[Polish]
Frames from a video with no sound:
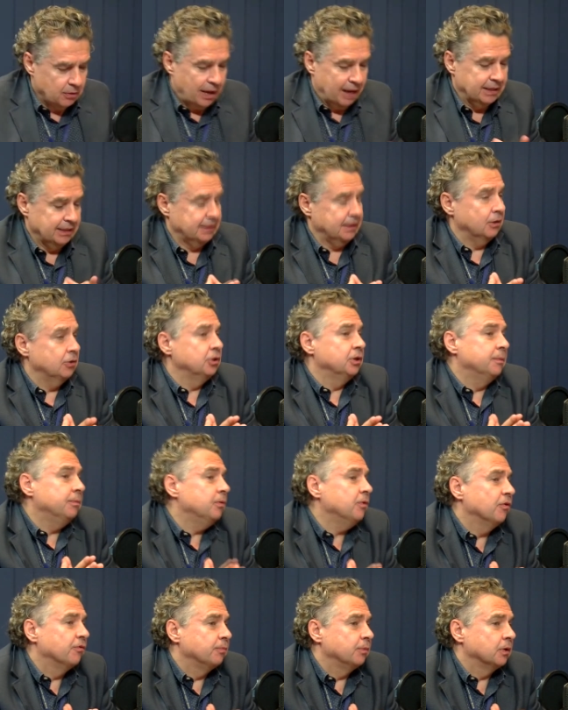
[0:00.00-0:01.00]
ale tego nie
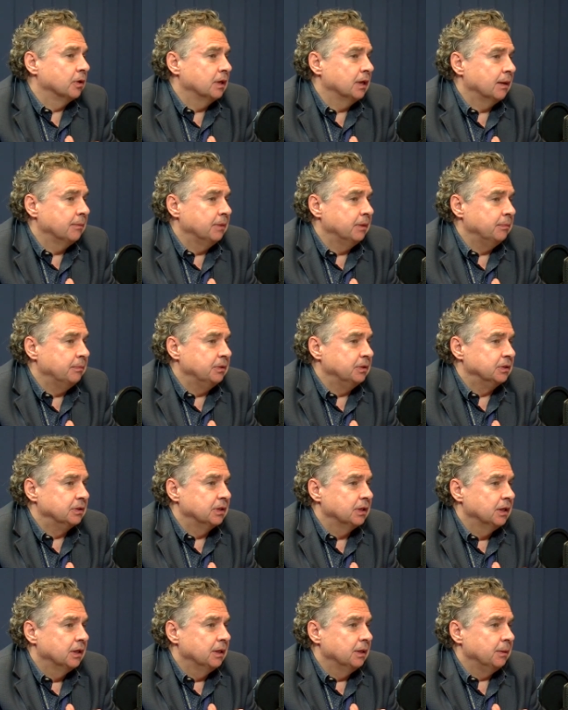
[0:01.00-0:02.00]
było w programie PiS
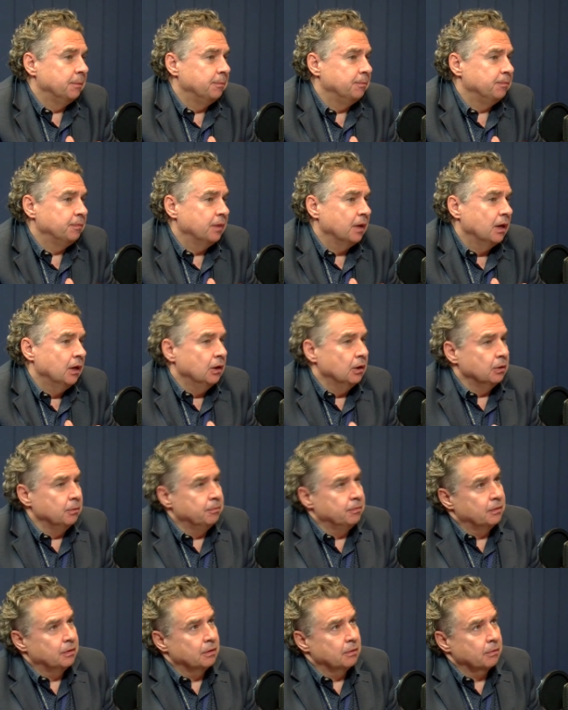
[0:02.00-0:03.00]
mm,
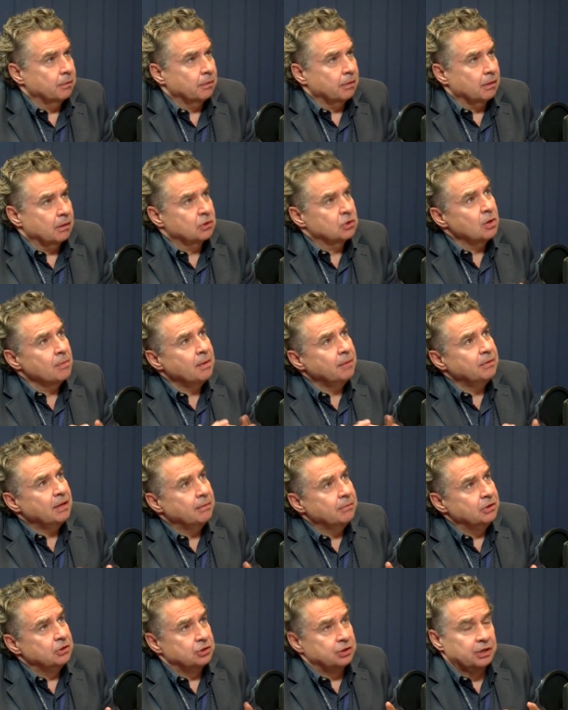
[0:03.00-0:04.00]
co, zna... Co mam na
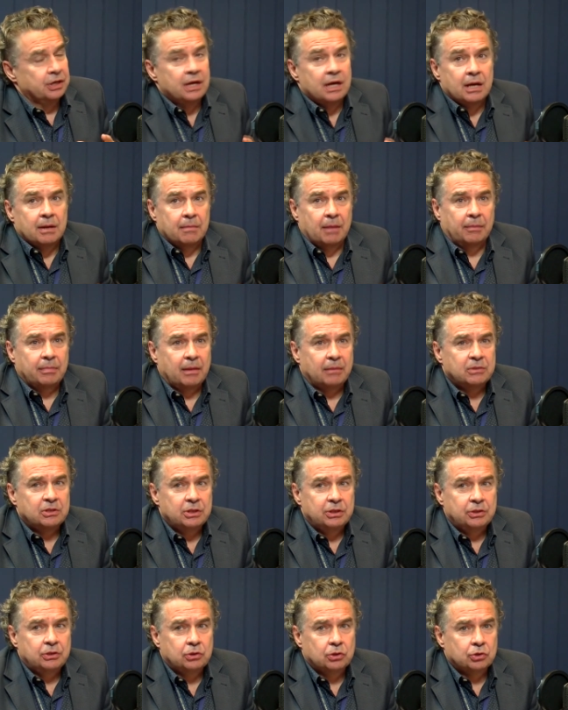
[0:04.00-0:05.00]
myśli? Mam na
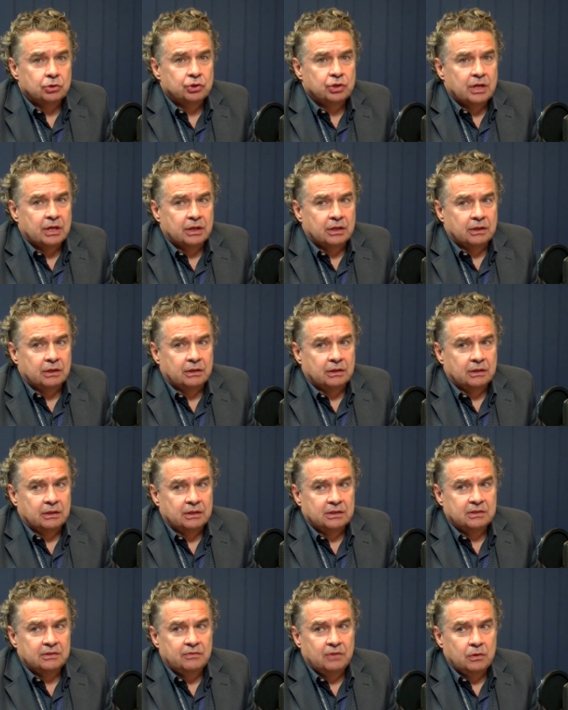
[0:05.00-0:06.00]
myśli to, że y,
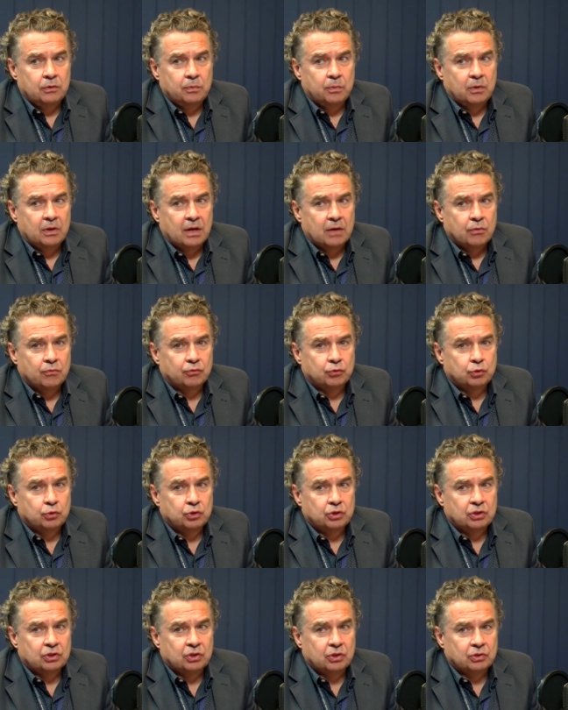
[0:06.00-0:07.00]
jest wielu Polaków,
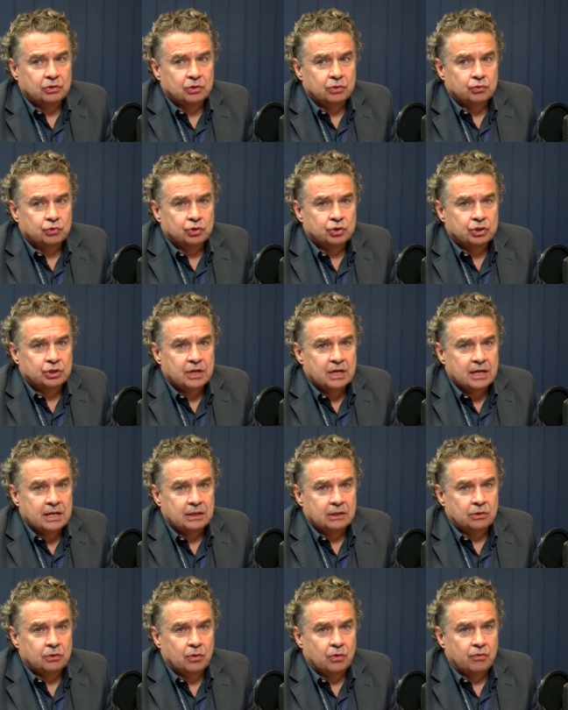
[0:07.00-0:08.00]
którzy sądzą, że
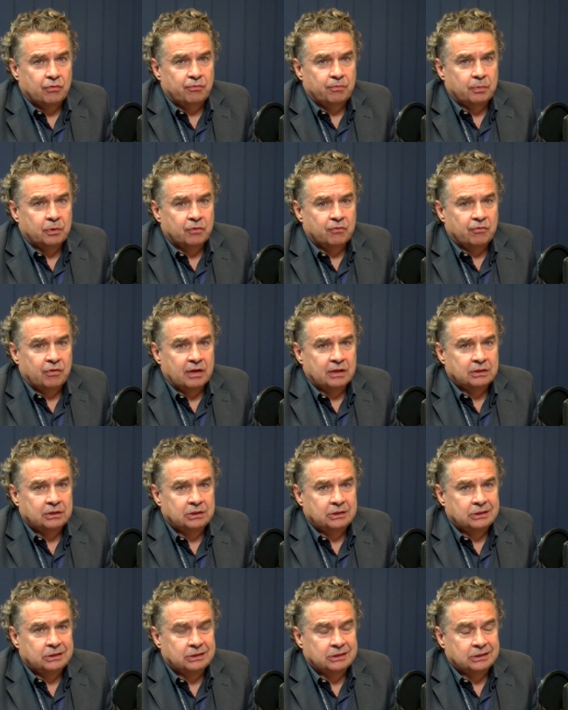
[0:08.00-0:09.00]
to
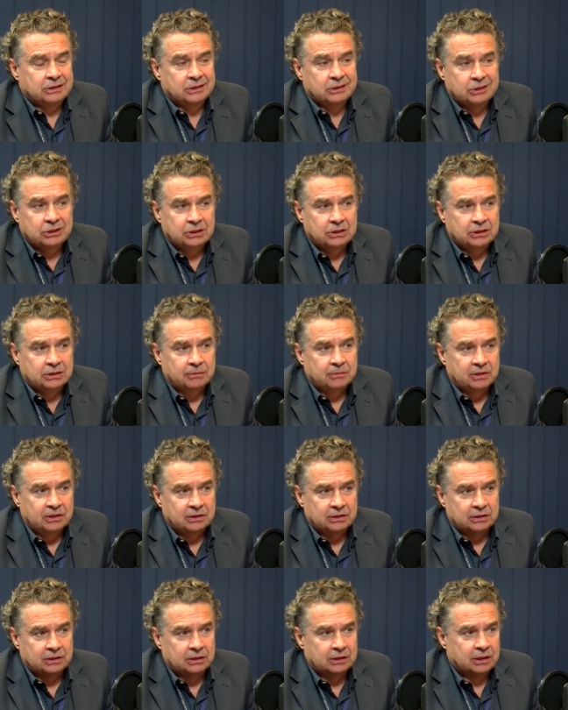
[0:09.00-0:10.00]
wprowadzi zgrzyty
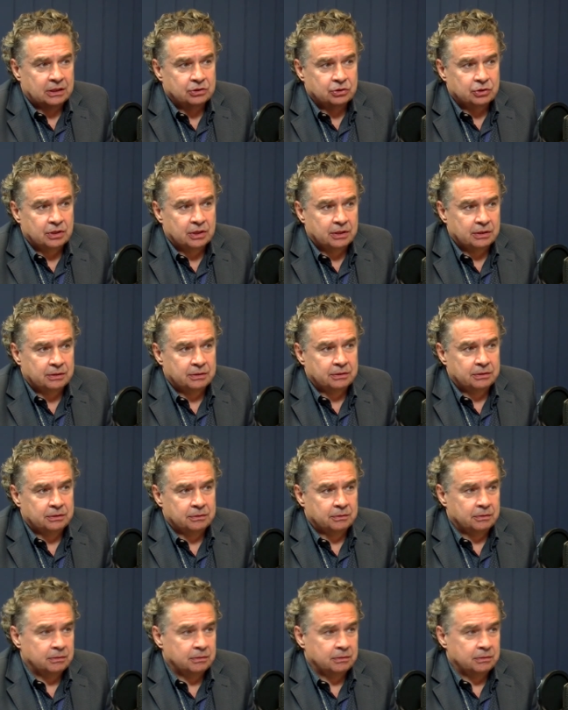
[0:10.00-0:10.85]
między, nasze, y,